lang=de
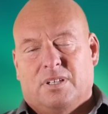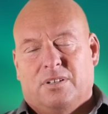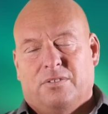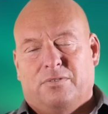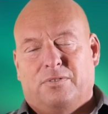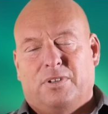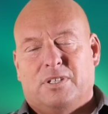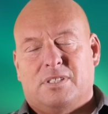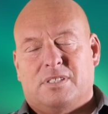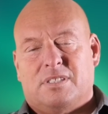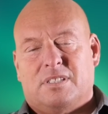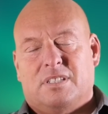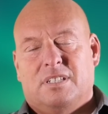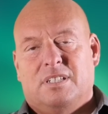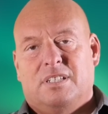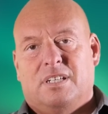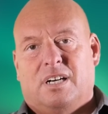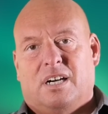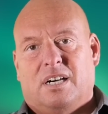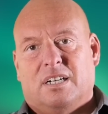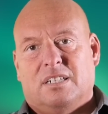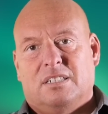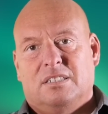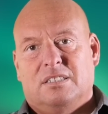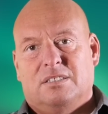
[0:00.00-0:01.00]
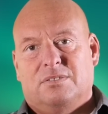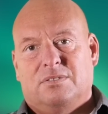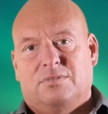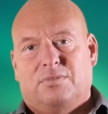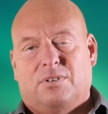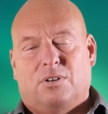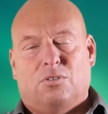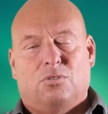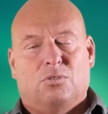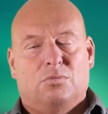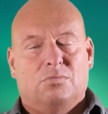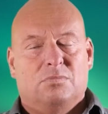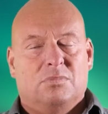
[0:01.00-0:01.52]
festgenagelt.
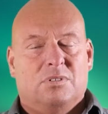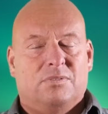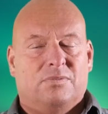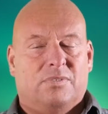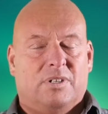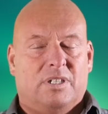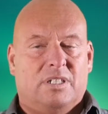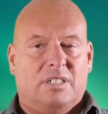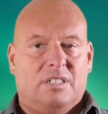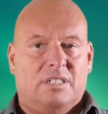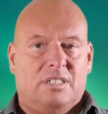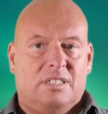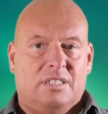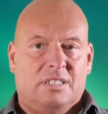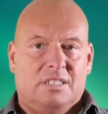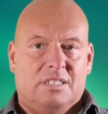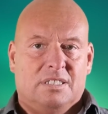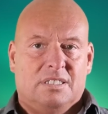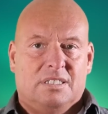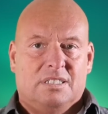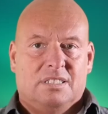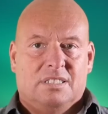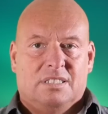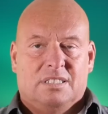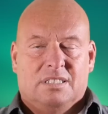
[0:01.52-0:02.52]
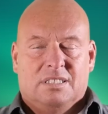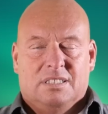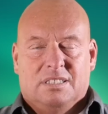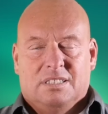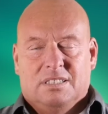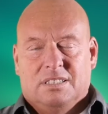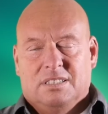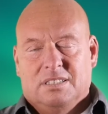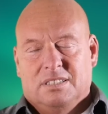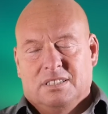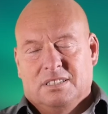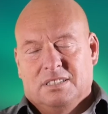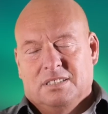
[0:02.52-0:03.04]
Warum? Weil
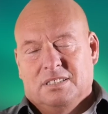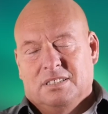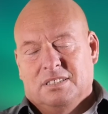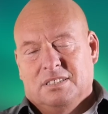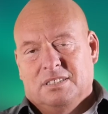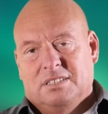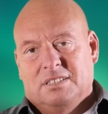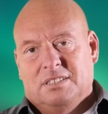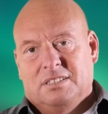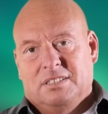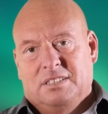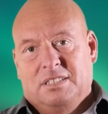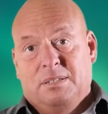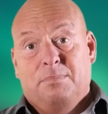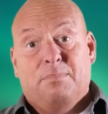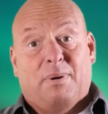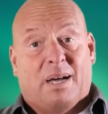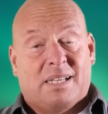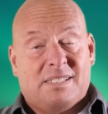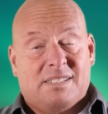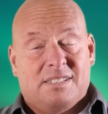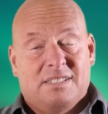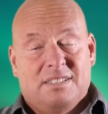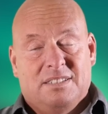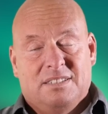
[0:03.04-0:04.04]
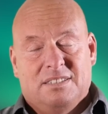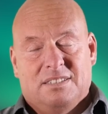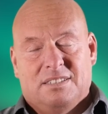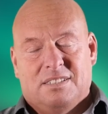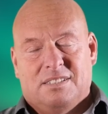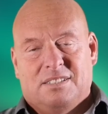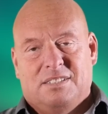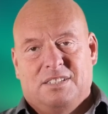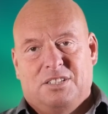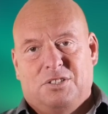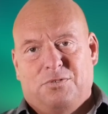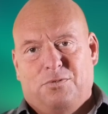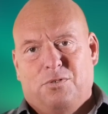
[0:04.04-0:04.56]
die Masse
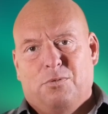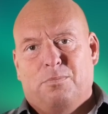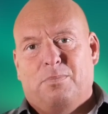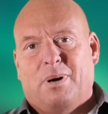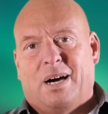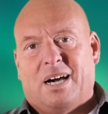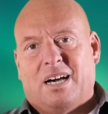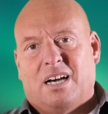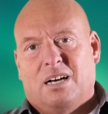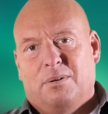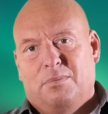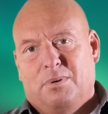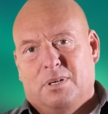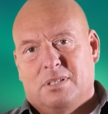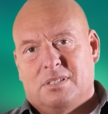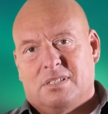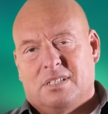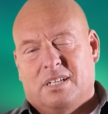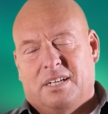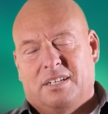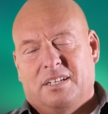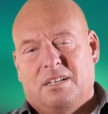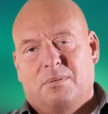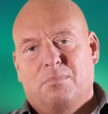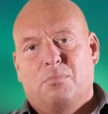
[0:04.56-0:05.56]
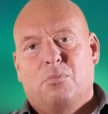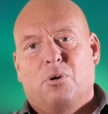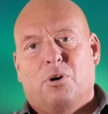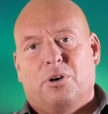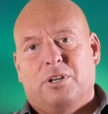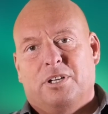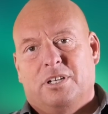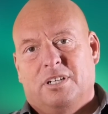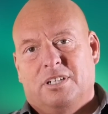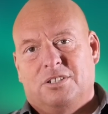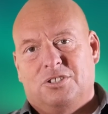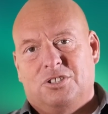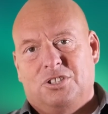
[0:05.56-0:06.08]
sich für Barabbas, einen
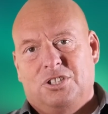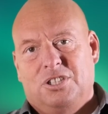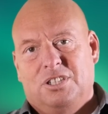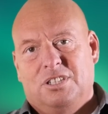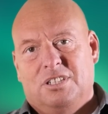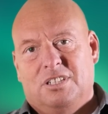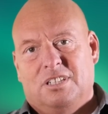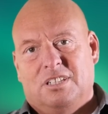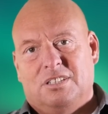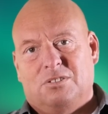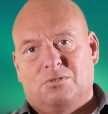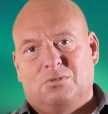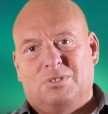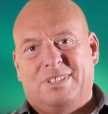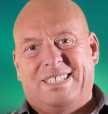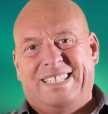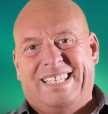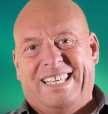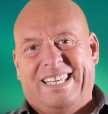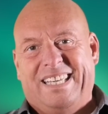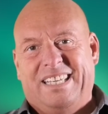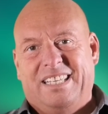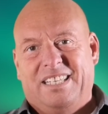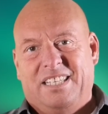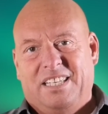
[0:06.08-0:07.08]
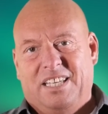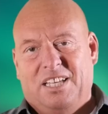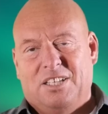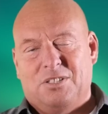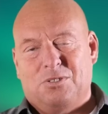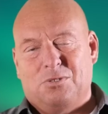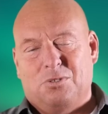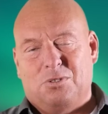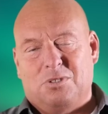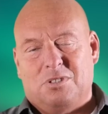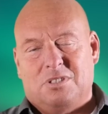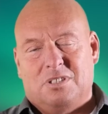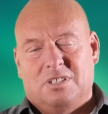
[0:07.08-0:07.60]
Mörder, entschieden hat und gegen
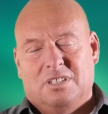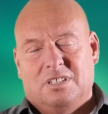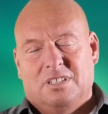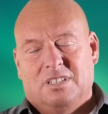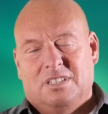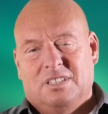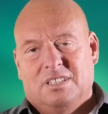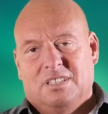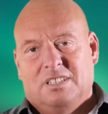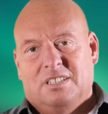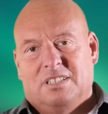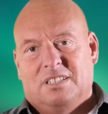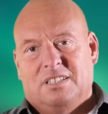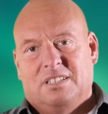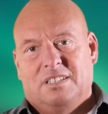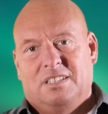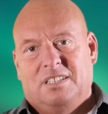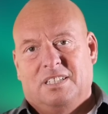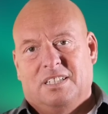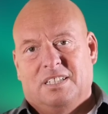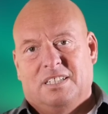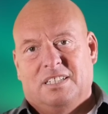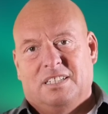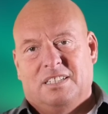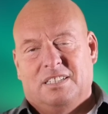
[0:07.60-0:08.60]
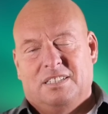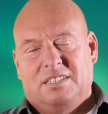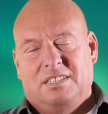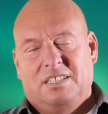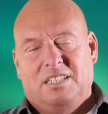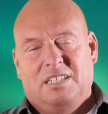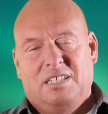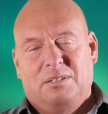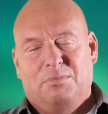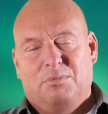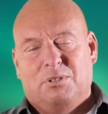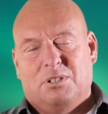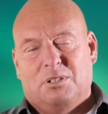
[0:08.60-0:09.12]
Jesus, der die
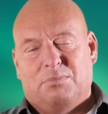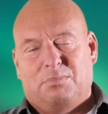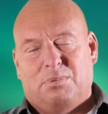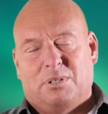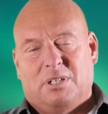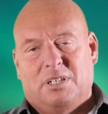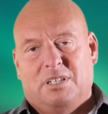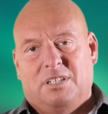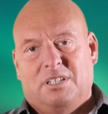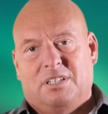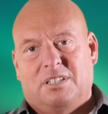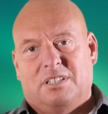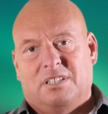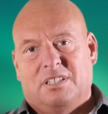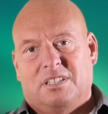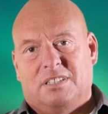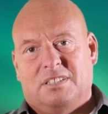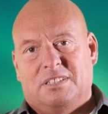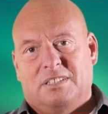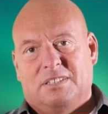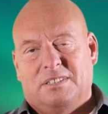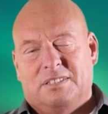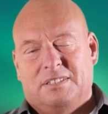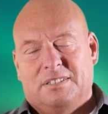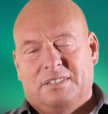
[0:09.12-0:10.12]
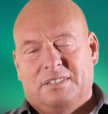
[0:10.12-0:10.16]
Liebe gepredigt hat.